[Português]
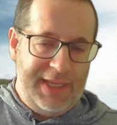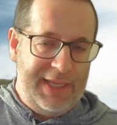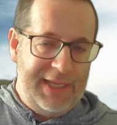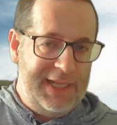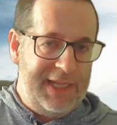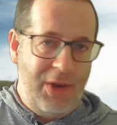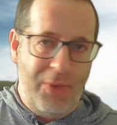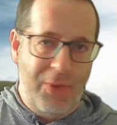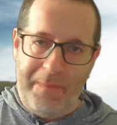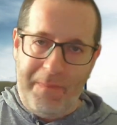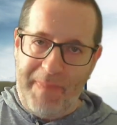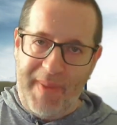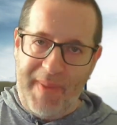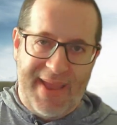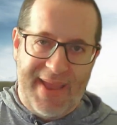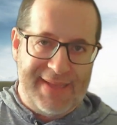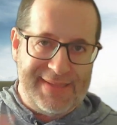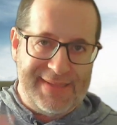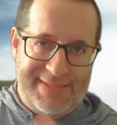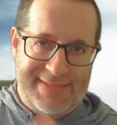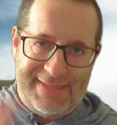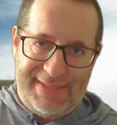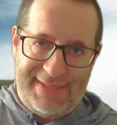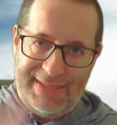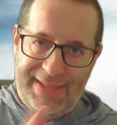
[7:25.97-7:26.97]
E não
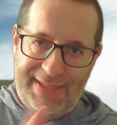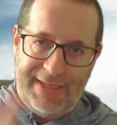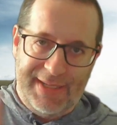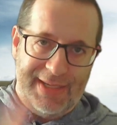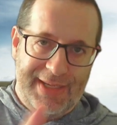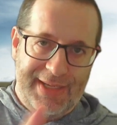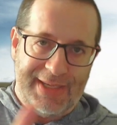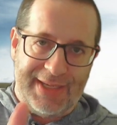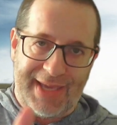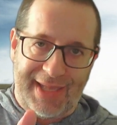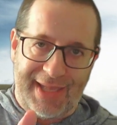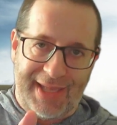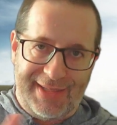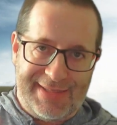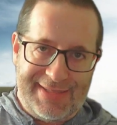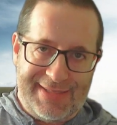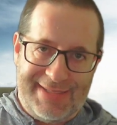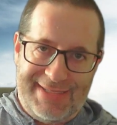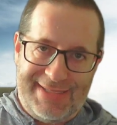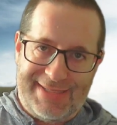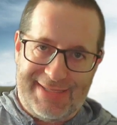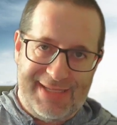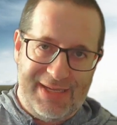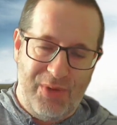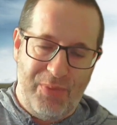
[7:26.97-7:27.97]
pense que a
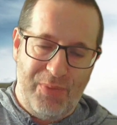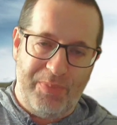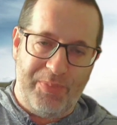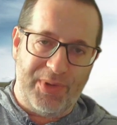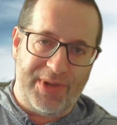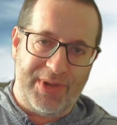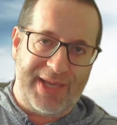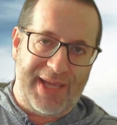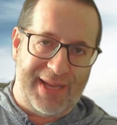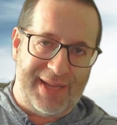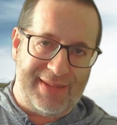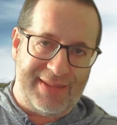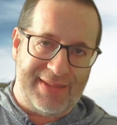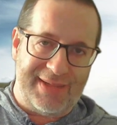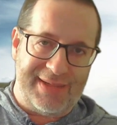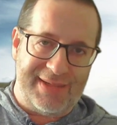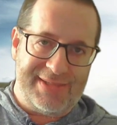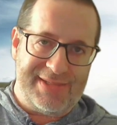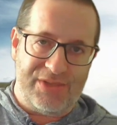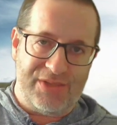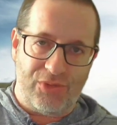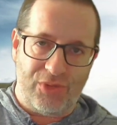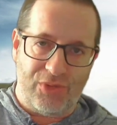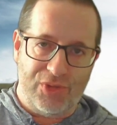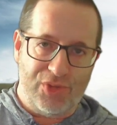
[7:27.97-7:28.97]
decisão, porque ela
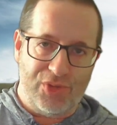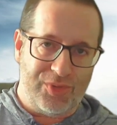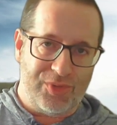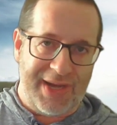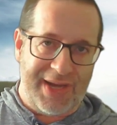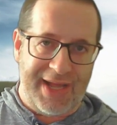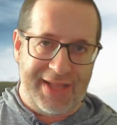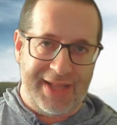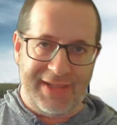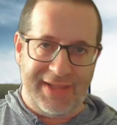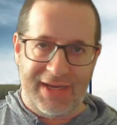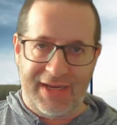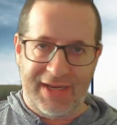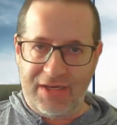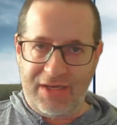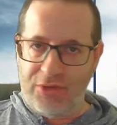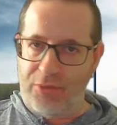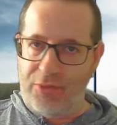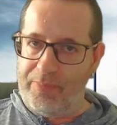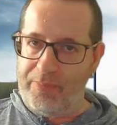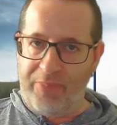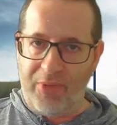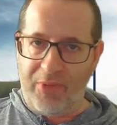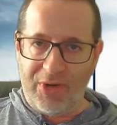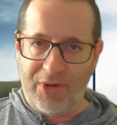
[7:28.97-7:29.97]
transitou em julgado, ela
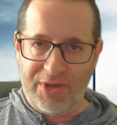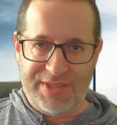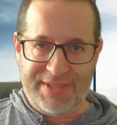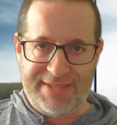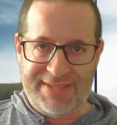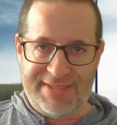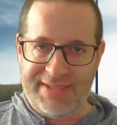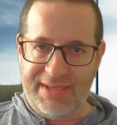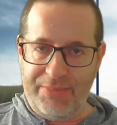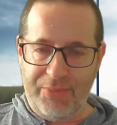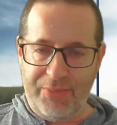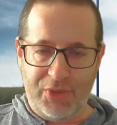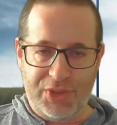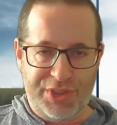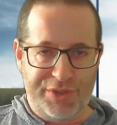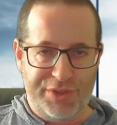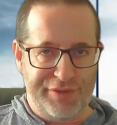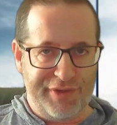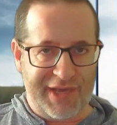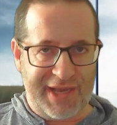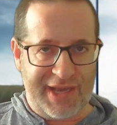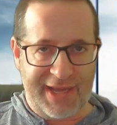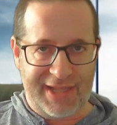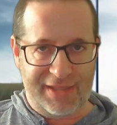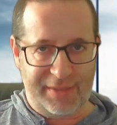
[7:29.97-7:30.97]
não pode ser
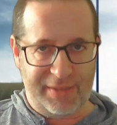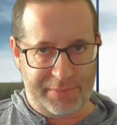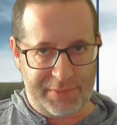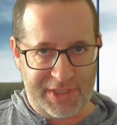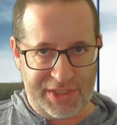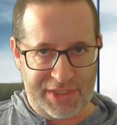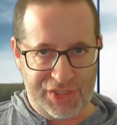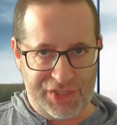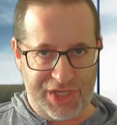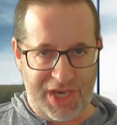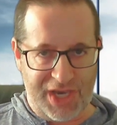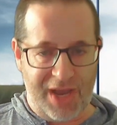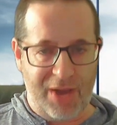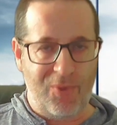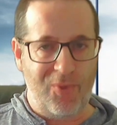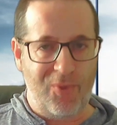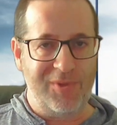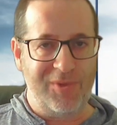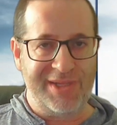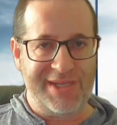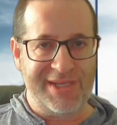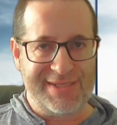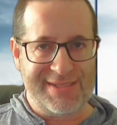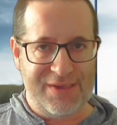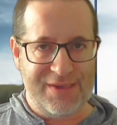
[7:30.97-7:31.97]
modificada, porque já
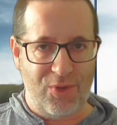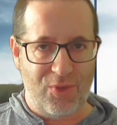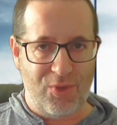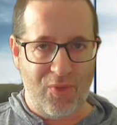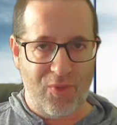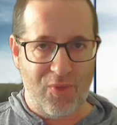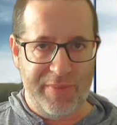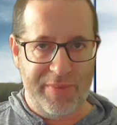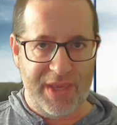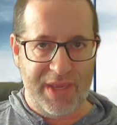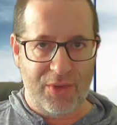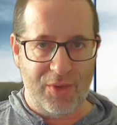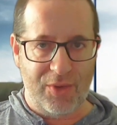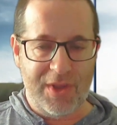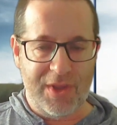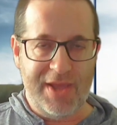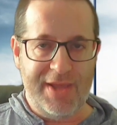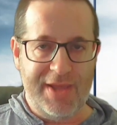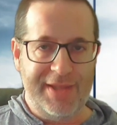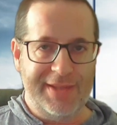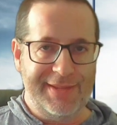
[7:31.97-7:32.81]
aconteceu comigo.